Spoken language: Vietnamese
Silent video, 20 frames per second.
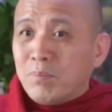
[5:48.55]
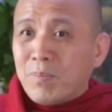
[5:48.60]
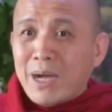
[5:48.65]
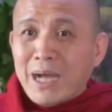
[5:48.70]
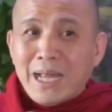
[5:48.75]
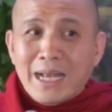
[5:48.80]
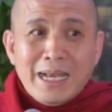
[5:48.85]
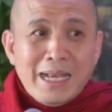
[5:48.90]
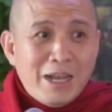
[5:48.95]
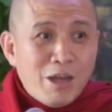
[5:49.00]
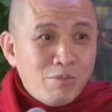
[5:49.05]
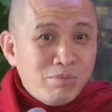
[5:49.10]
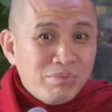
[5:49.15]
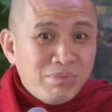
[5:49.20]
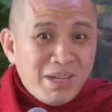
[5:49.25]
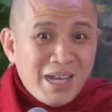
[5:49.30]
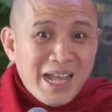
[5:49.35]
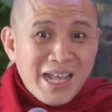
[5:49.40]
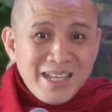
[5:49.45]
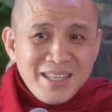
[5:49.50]
mà
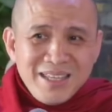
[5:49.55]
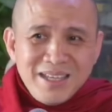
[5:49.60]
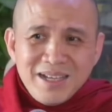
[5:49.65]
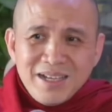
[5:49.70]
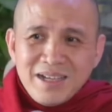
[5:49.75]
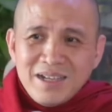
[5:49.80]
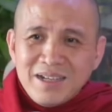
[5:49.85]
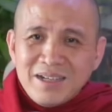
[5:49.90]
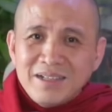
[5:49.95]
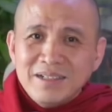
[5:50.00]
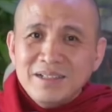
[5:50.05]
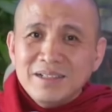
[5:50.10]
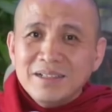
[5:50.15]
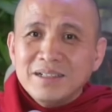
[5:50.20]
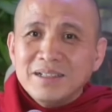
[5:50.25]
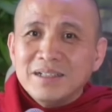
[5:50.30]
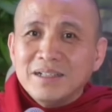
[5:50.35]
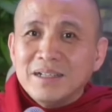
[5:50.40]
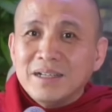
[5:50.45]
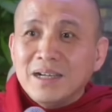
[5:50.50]
lòng lại nhớ
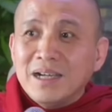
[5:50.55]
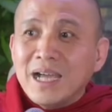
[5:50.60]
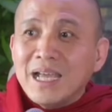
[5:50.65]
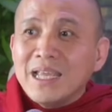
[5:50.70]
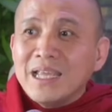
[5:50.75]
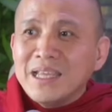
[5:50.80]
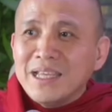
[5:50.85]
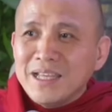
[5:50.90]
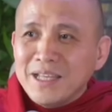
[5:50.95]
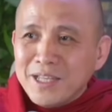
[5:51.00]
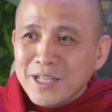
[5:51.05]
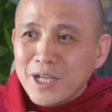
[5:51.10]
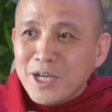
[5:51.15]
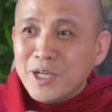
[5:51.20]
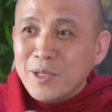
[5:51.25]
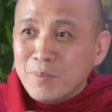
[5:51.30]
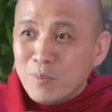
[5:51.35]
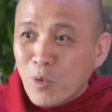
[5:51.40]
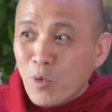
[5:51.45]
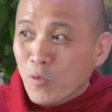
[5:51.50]
gây
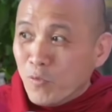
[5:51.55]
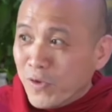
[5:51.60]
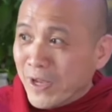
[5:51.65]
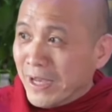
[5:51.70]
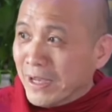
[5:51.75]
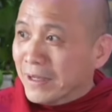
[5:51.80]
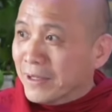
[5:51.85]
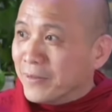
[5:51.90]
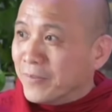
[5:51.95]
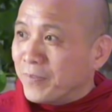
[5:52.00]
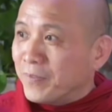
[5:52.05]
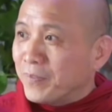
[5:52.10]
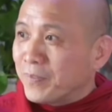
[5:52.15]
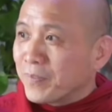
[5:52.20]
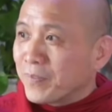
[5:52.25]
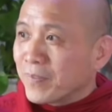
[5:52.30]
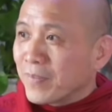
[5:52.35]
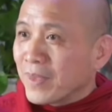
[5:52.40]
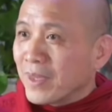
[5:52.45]
nên muộn phiền